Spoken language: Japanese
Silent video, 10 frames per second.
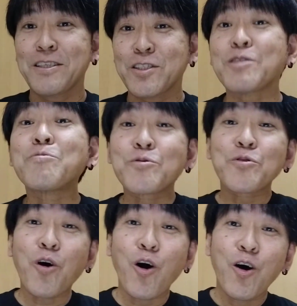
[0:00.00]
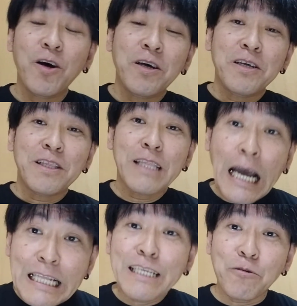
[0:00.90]
自分の
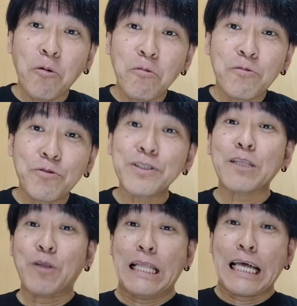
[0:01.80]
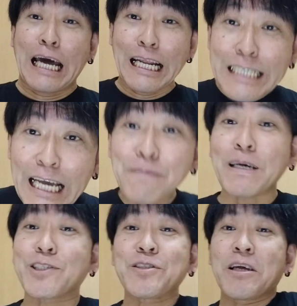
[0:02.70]
第二のふるさとなんだからさ
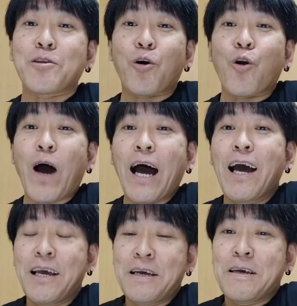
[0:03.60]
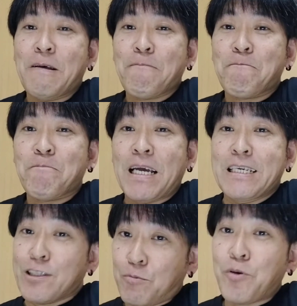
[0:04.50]
今住んでるところは
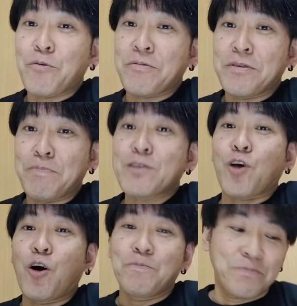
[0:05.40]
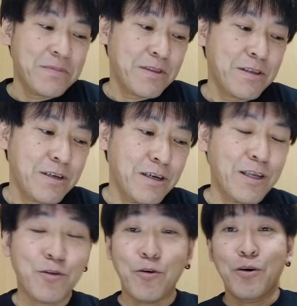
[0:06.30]
いいと思いますよ。
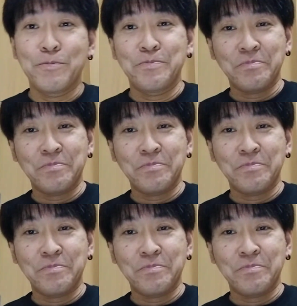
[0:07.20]
えっ、ー、と